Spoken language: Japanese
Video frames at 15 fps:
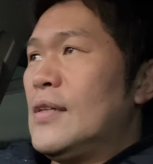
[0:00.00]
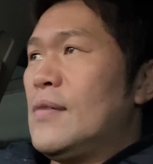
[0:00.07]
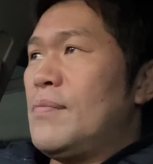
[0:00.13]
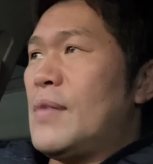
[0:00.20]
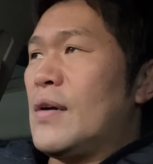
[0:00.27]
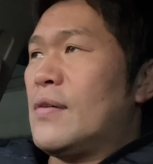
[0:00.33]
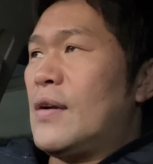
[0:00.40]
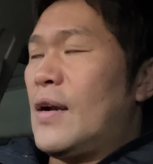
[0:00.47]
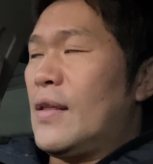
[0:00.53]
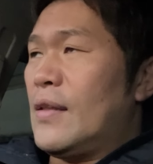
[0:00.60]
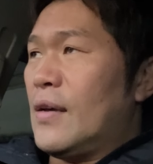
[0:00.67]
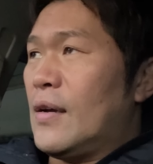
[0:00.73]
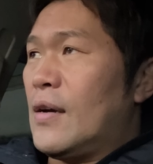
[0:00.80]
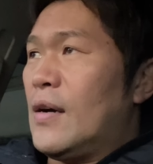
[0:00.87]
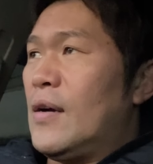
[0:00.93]
マクラーレンな
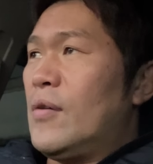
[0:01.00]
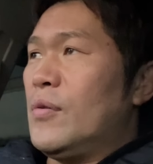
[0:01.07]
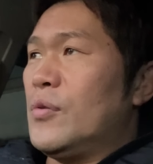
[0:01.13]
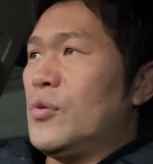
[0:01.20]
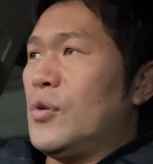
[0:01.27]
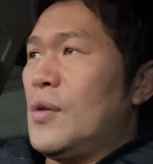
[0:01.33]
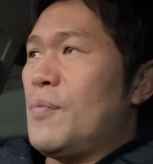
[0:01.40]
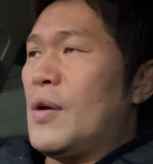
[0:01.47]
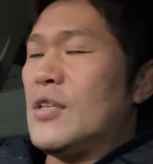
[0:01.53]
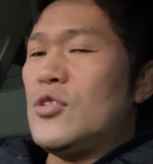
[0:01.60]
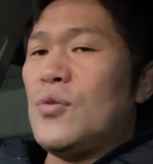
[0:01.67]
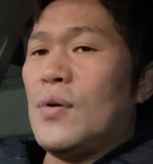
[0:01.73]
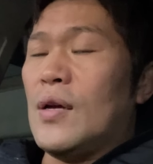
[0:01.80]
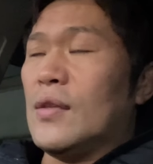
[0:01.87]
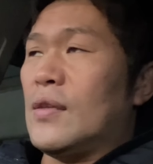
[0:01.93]
んか本当にパンチ
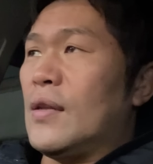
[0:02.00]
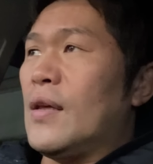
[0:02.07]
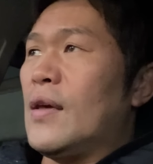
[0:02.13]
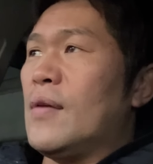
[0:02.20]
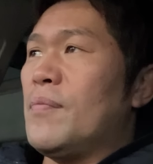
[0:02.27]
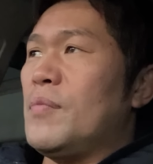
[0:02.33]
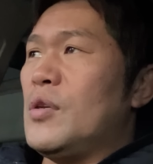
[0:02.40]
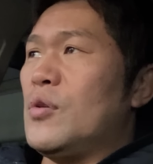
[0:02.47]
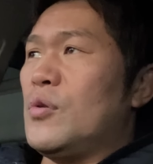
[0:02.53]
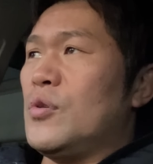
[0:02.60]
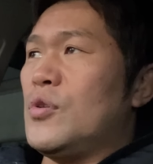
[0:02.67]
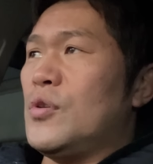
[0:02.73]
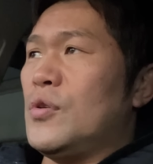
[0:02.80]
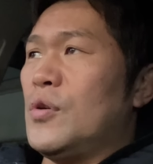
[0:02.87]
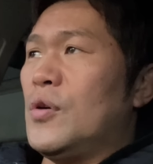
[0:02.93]
力あってね、ミドル
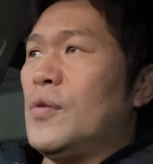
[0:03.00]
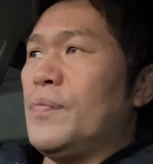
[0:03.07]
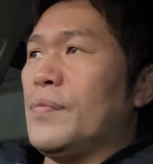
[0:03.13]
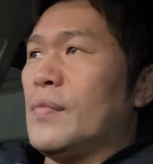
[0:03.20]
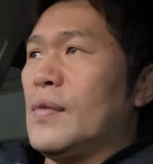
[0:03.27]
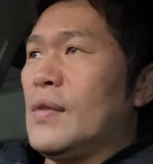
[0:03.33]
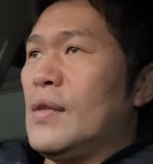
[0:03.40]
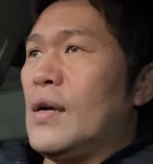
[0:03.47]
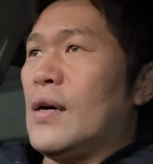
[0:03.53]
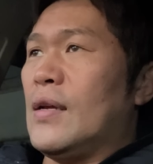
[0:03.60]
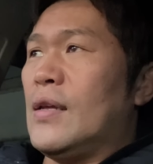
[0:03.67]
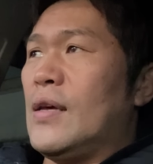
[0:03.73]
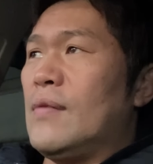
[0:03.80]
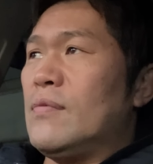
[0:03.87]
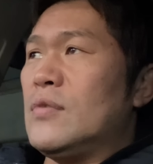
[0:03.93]
級の中
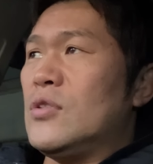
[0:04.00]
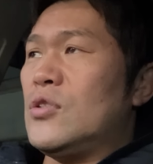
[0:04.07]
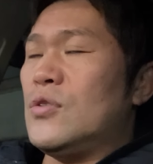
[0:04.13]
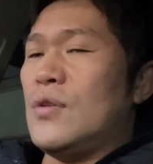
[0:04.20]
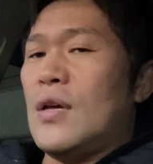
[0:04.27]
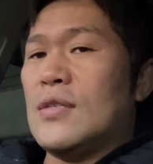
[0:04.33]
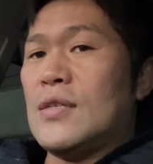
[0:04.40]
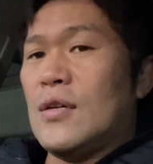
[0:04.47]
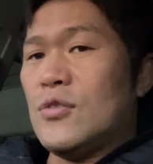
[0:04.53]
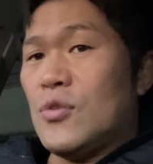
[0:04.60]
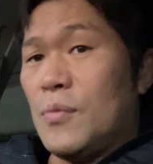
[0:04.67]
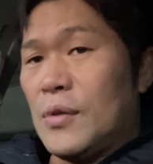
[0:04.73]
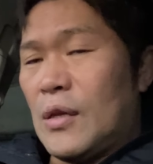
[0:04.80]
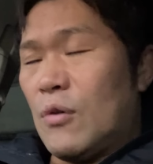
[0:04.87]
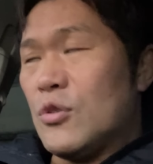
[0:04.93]
で
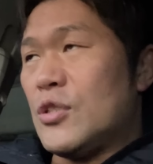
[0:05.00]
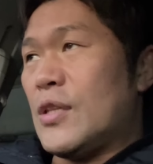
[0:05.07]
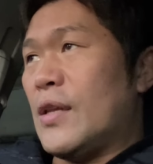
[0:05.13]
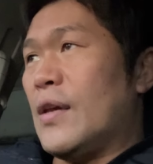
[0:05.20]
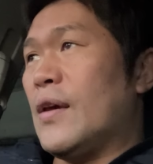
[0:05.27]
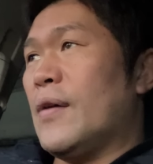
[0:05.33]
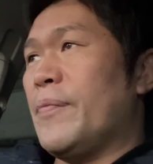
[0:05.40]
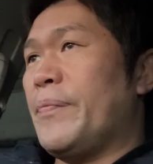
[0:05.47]
ジュリア・ジャクソンも倒してね、